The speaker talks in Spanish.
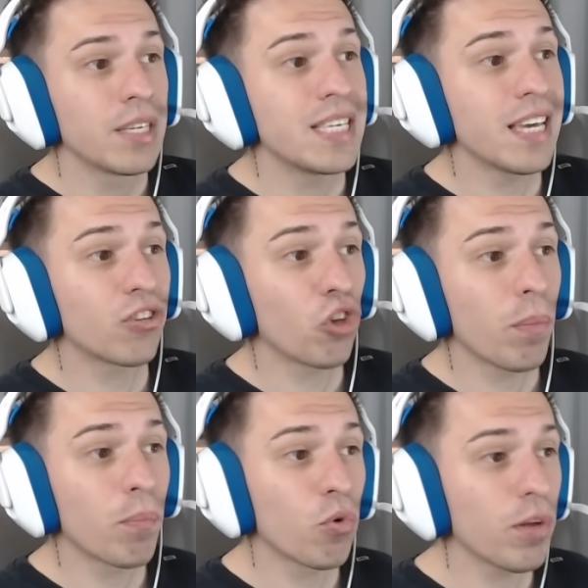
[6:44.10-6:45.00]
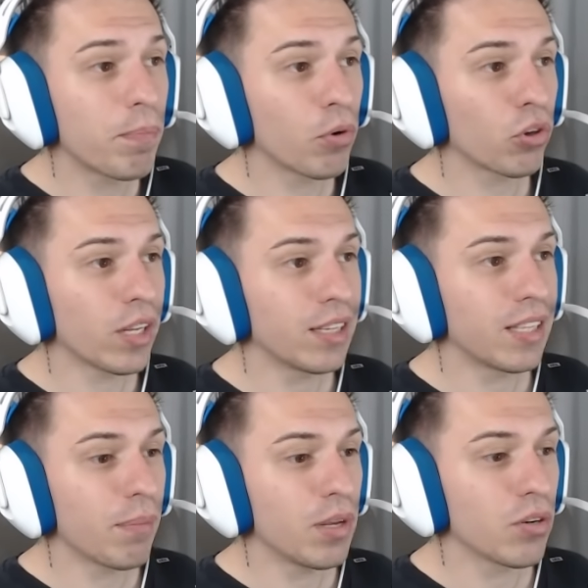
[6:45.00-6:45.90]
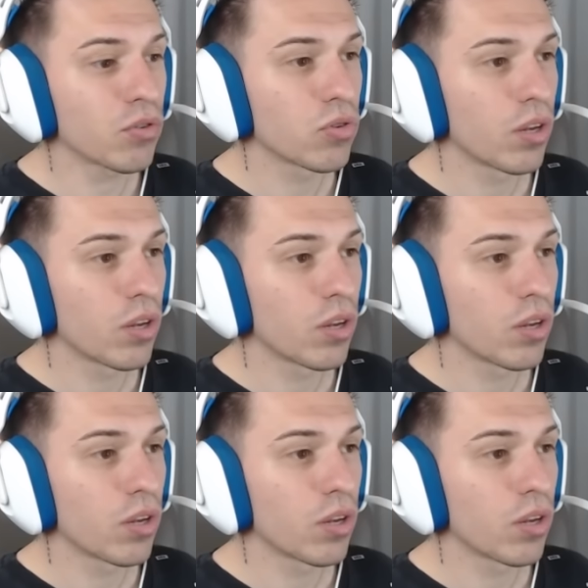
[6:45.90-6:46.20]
Y esto es muy importante, amigos.